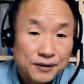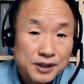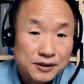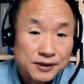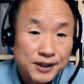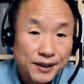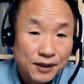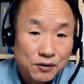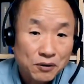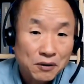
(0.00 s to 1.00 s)
의사제사
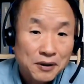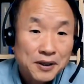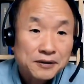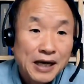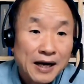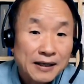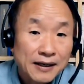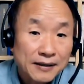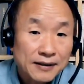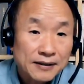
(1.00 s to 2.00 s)
해갖고
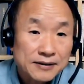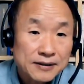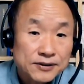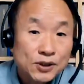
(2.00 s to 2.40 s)
달러를